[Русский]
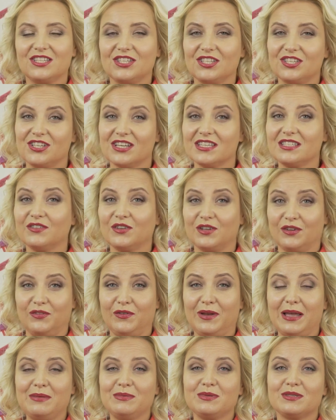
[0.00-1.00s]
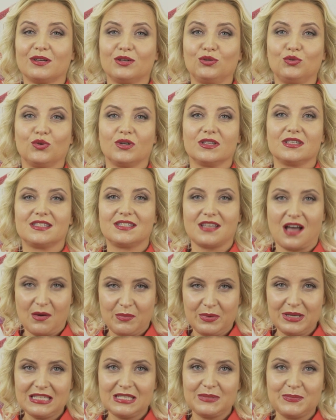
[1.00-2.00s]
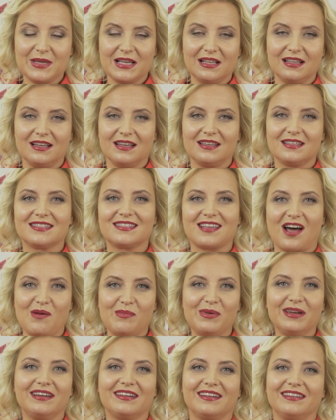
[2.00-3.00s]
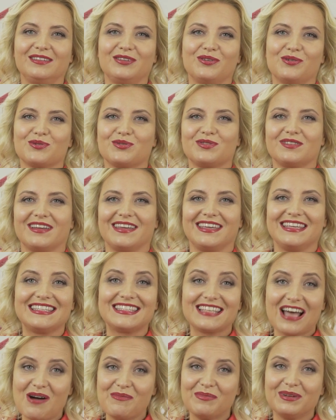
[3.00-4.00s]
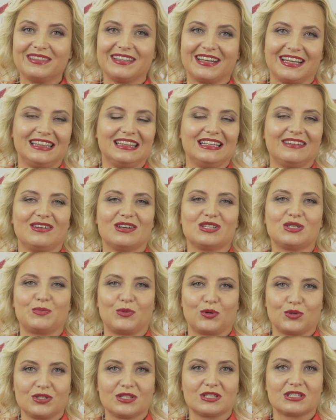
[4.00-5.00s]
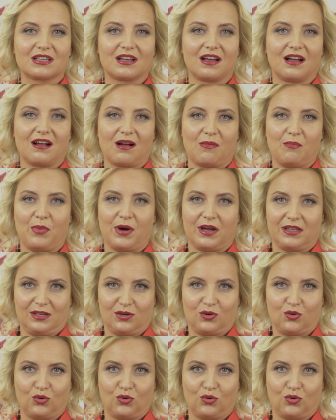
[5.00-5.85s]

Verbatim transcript: Сейчас в Oriflame стартует самая смелая, самая грандиозная и самая трендовая спонсорская компания